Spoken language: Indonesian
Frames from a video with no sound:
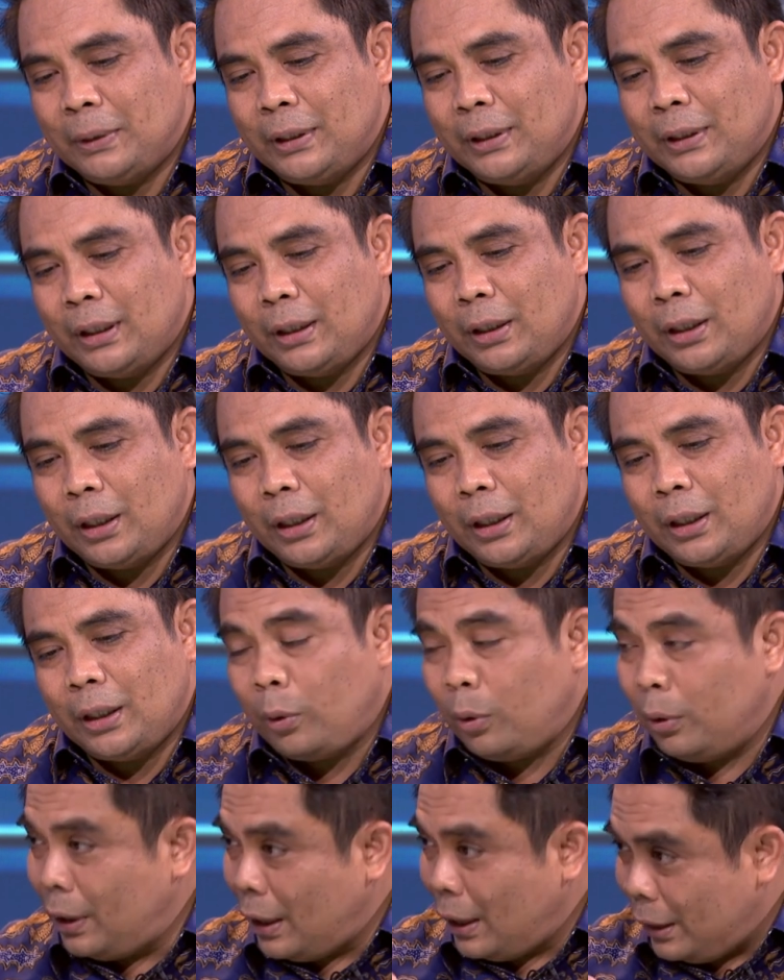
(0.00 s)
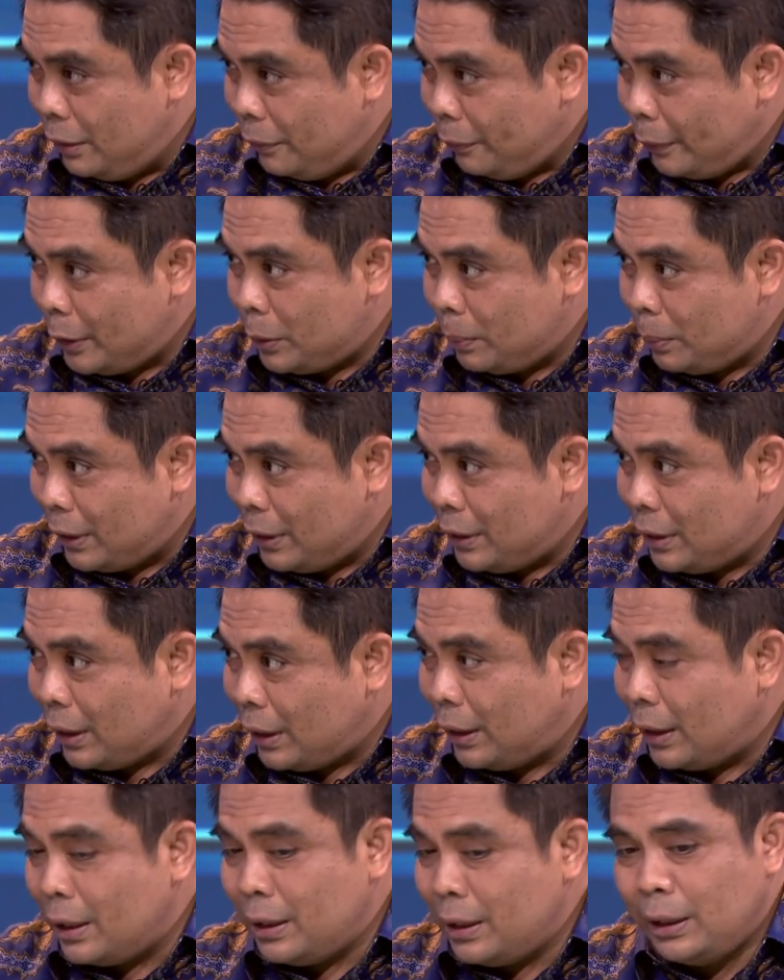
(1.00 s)
namanya eh, produk investasi
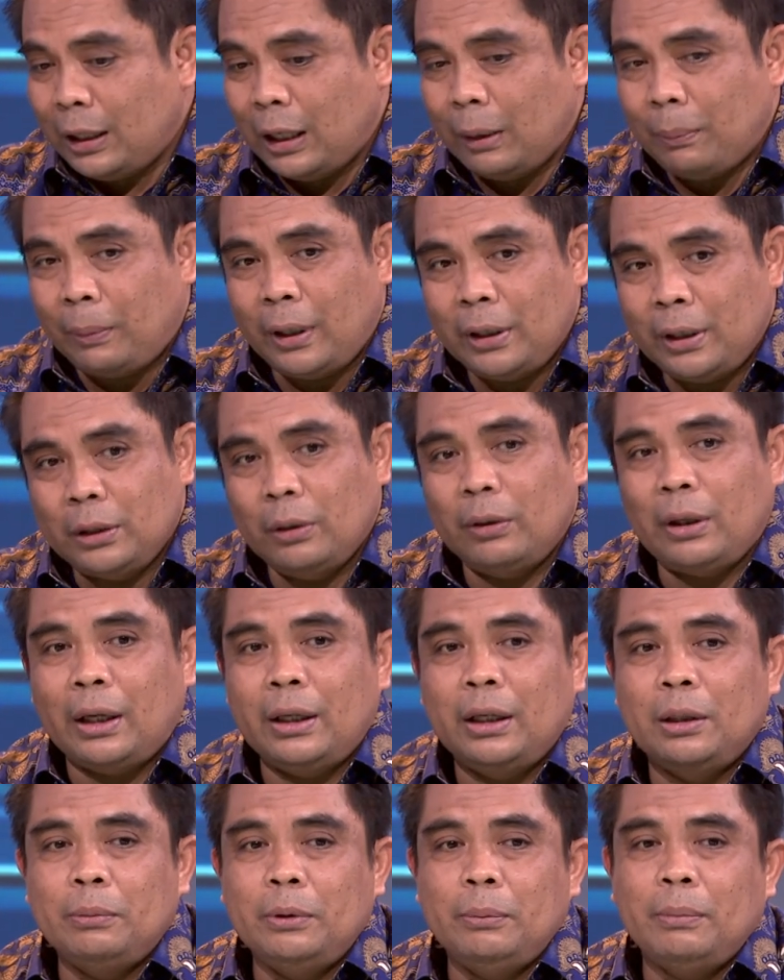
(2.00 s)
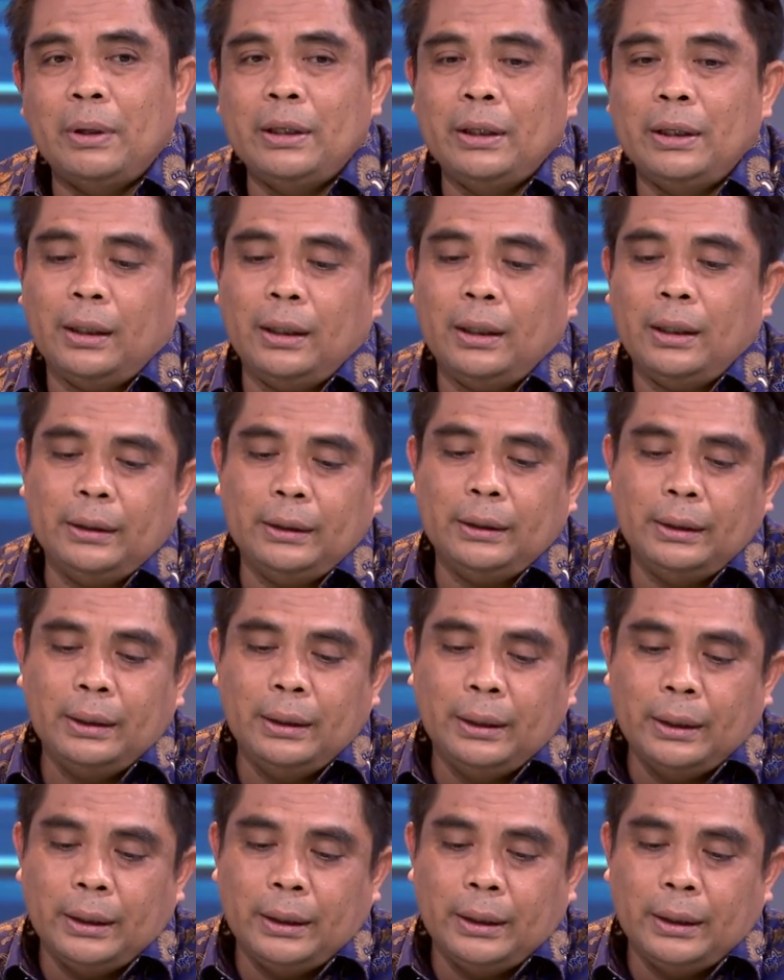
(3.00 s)
syariahnya di lapangan jauh akan lebih banyak lagi.